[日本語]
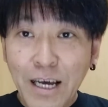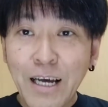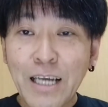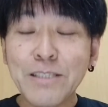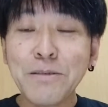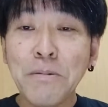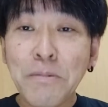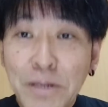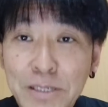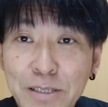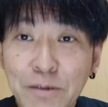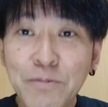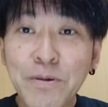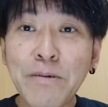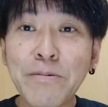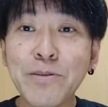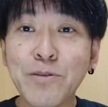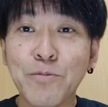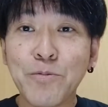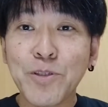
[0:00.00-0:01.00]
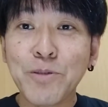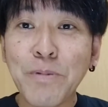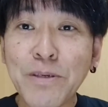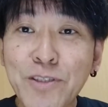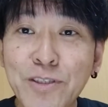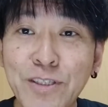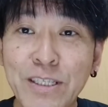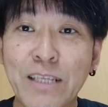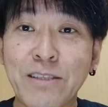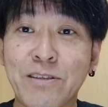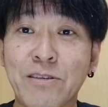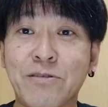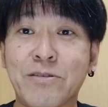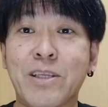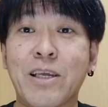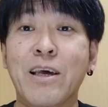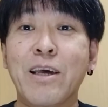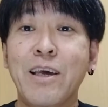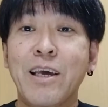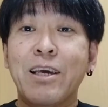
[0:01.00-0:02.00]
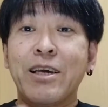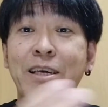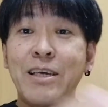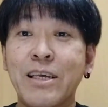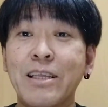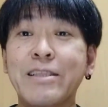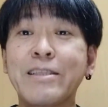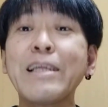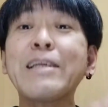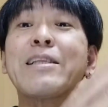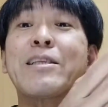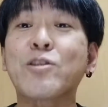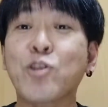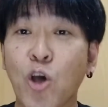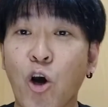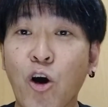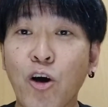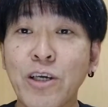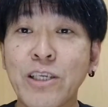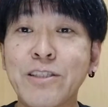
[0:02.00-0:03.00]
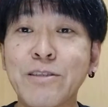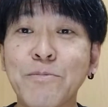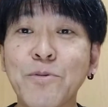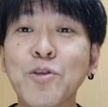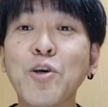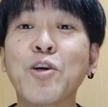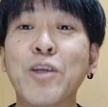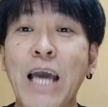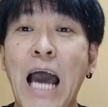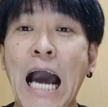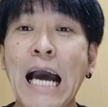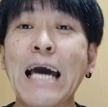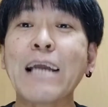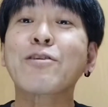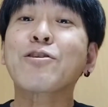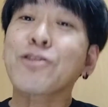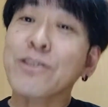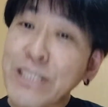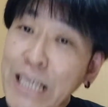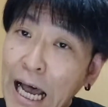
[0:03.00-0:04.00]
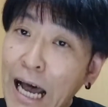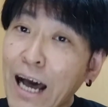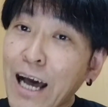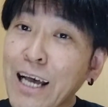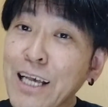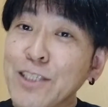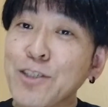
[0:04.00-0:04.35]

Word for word: はじめまして、村松と申します、なんつって言ったんですよ。いつも通り明るくさ。